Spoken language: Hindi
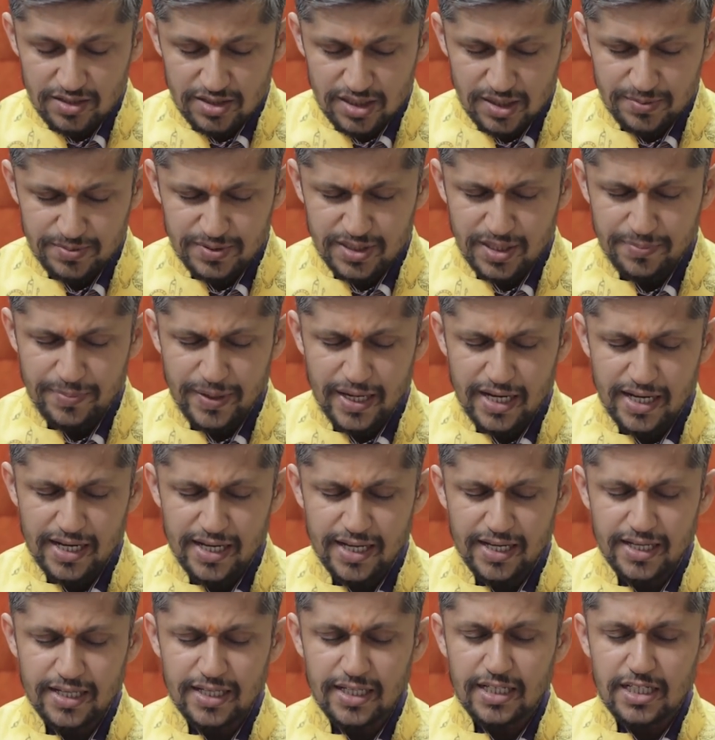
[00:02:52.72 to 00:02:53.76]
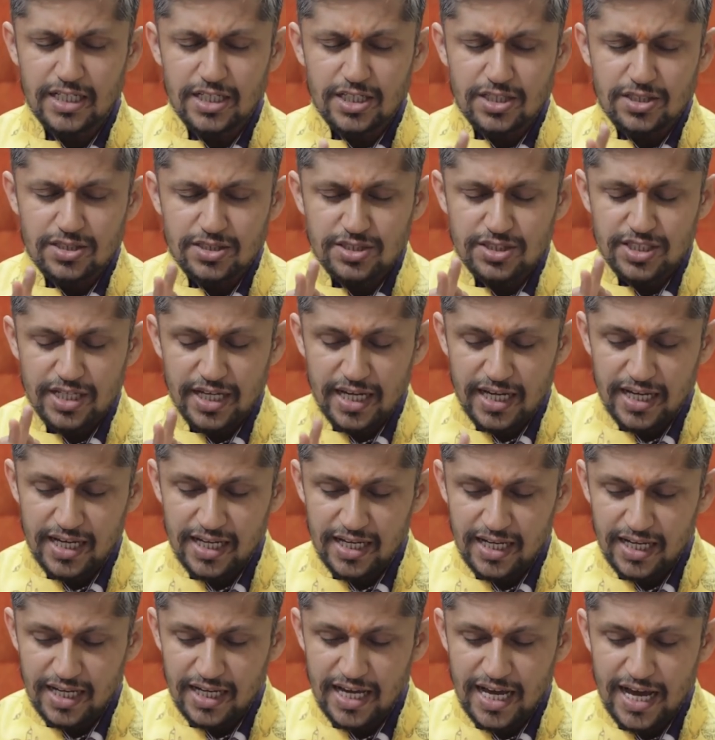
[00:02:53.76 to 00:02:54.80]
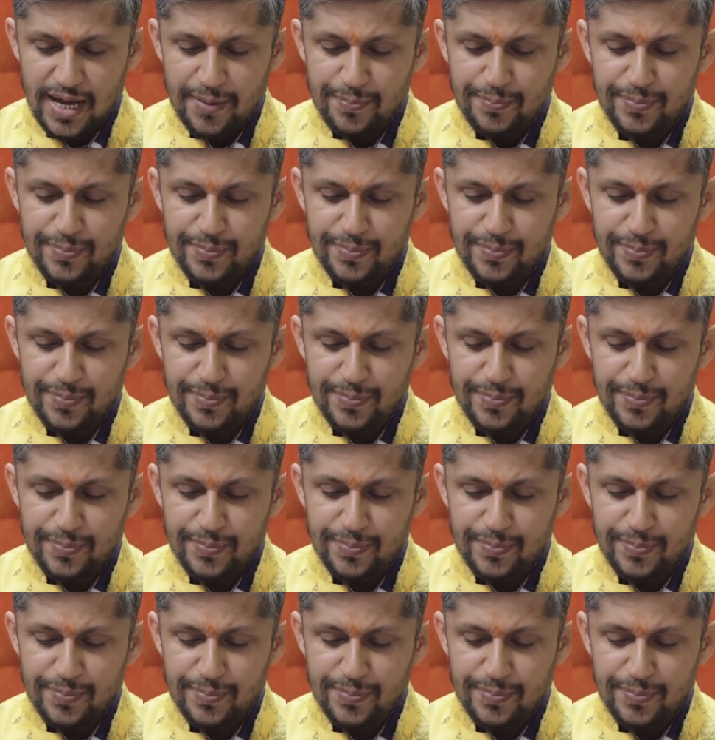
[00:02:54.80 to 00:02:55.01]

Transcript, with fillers: सबसे पहले 6